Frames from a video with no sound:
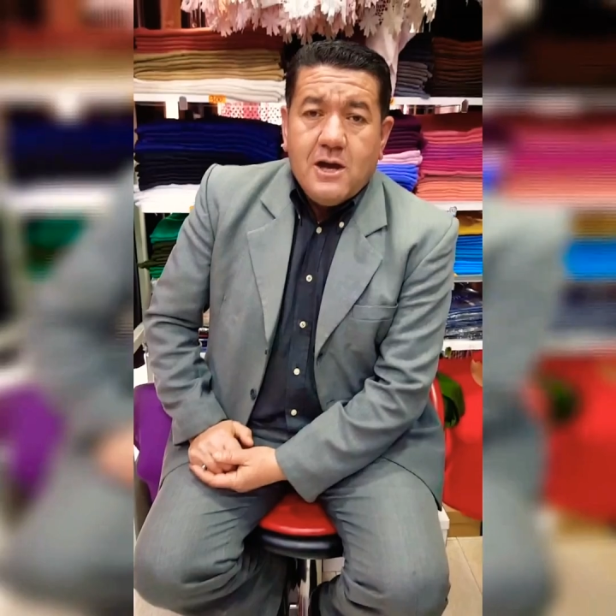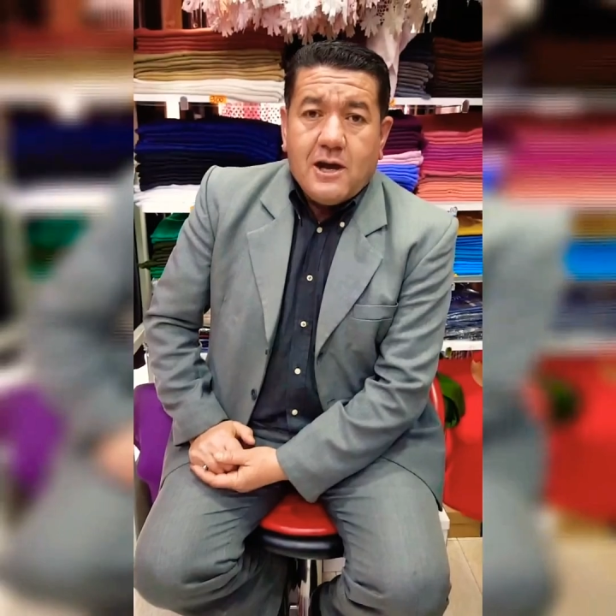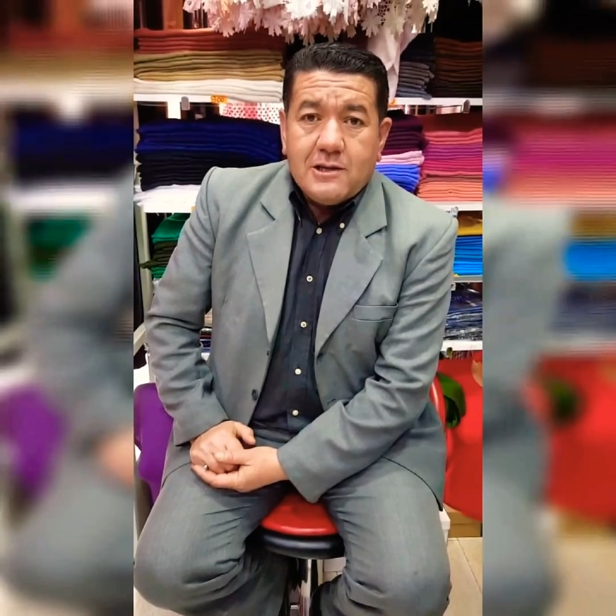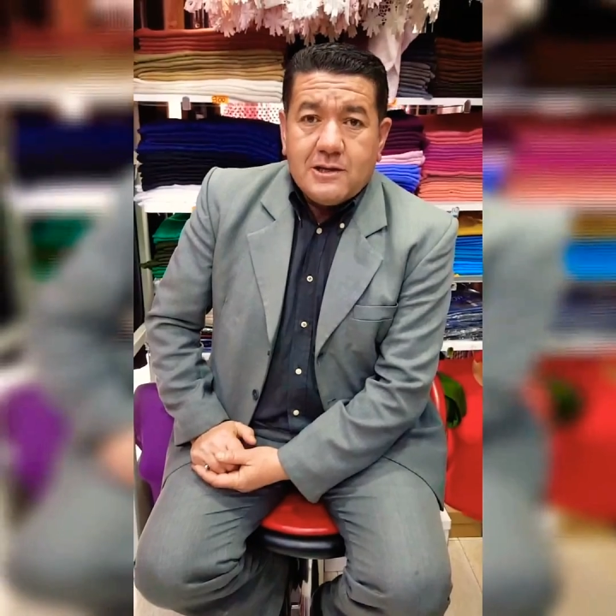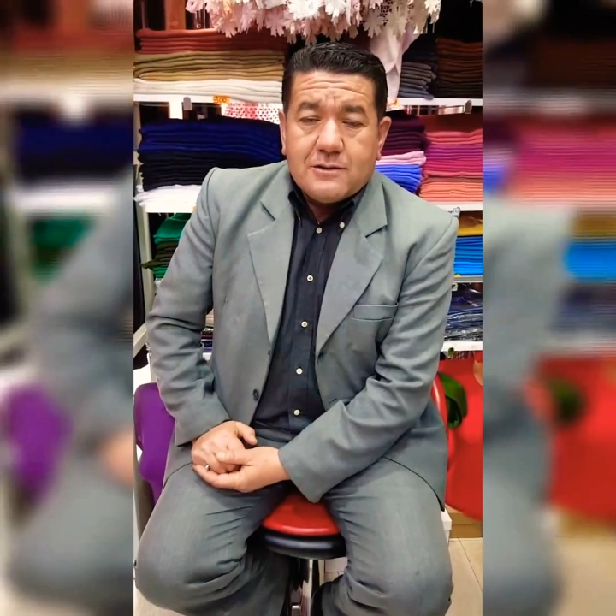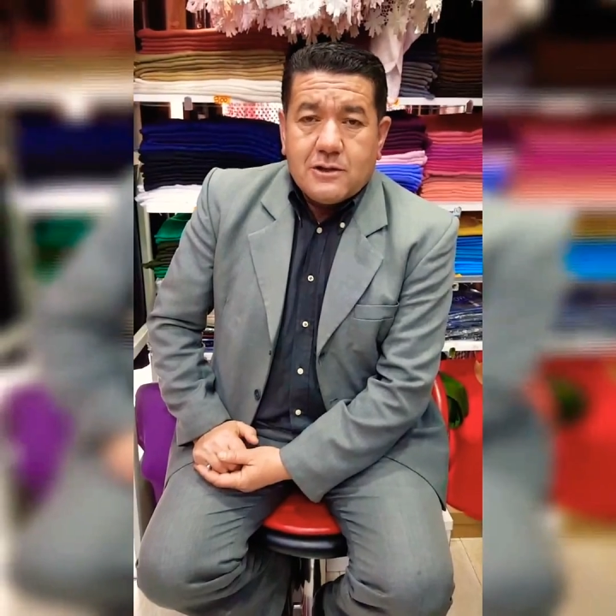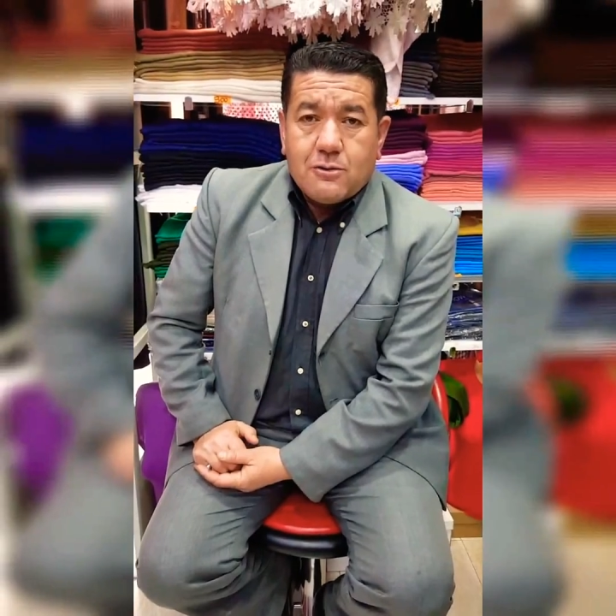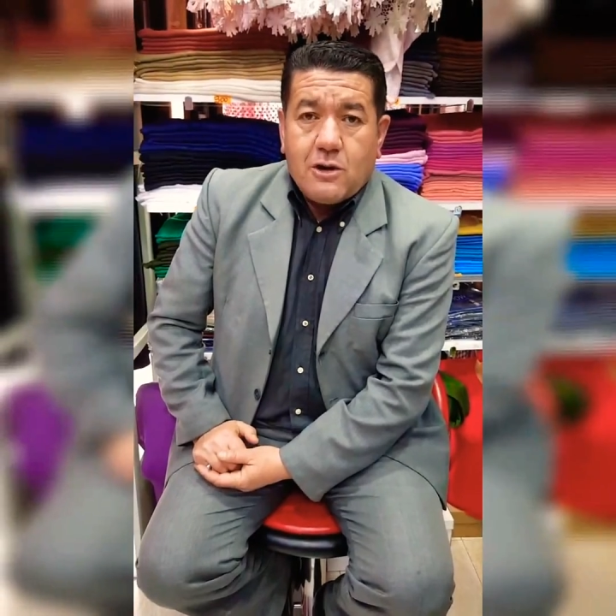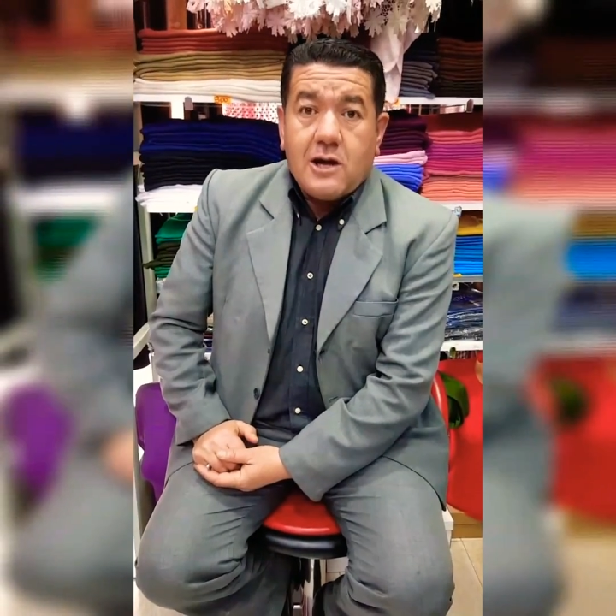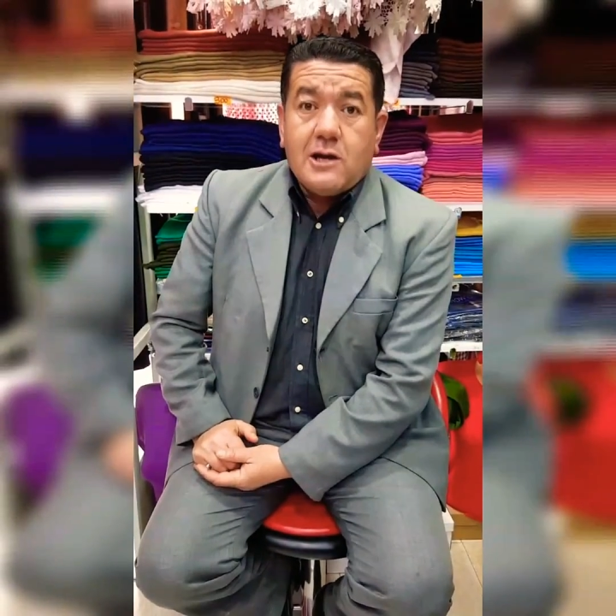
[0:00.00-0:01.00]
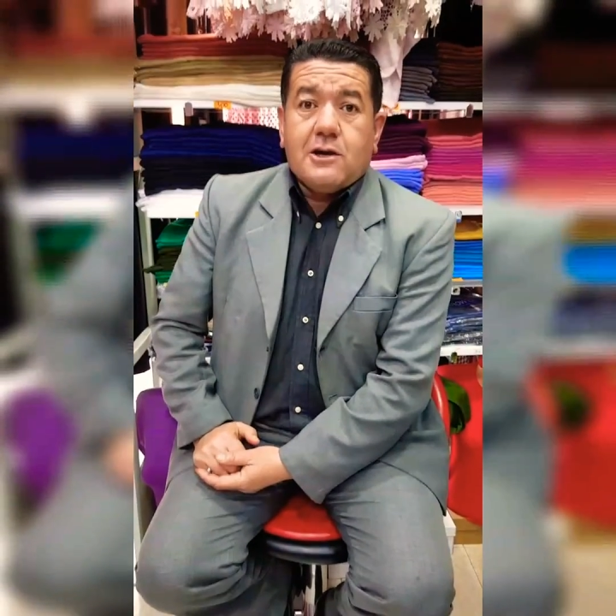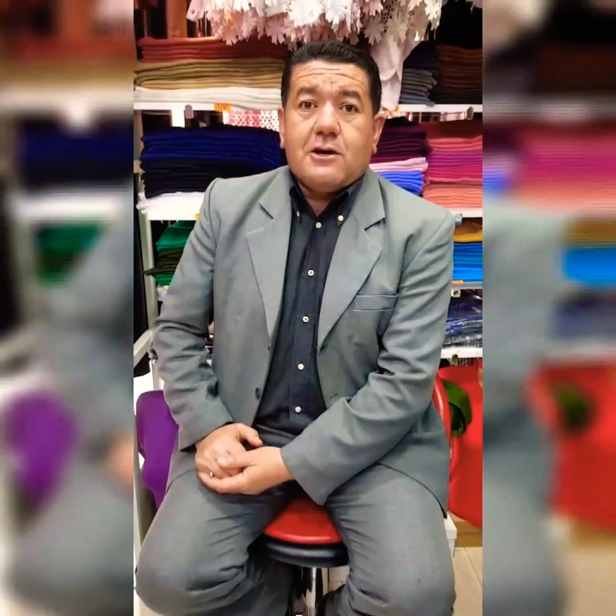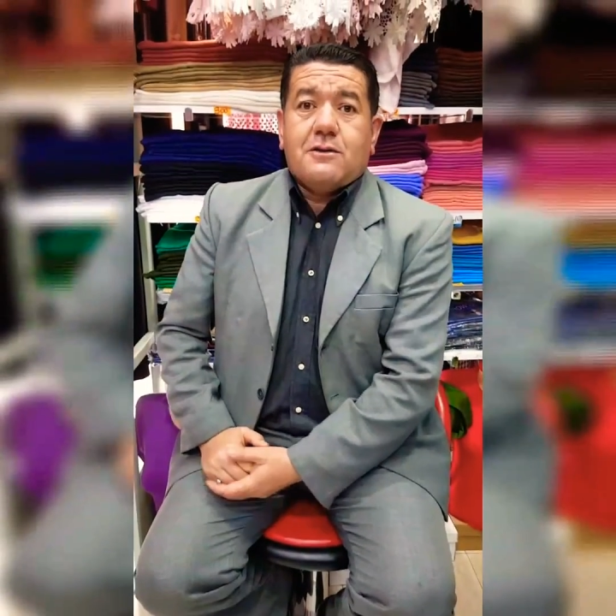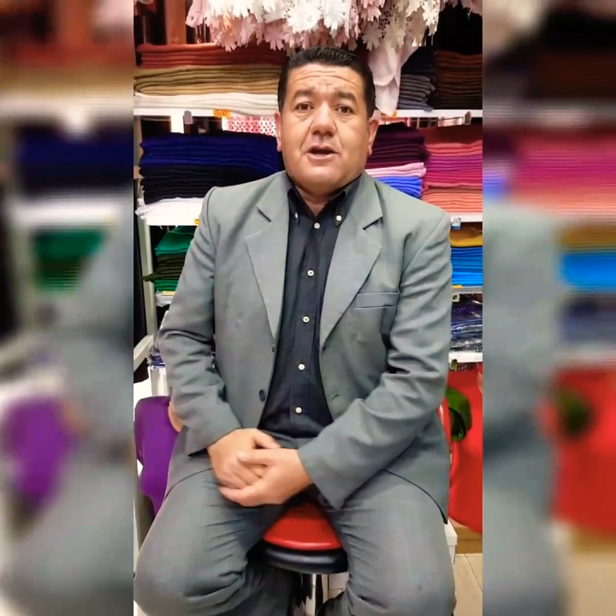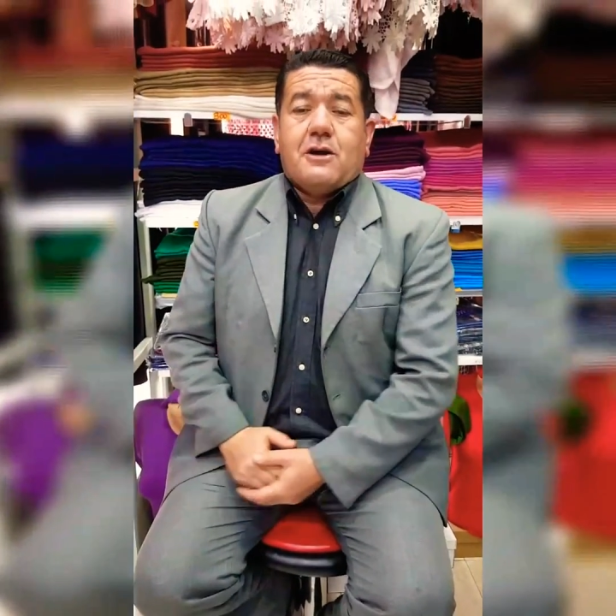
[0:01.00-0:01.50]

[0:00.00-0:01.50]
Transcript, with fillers: هل يطير حالقا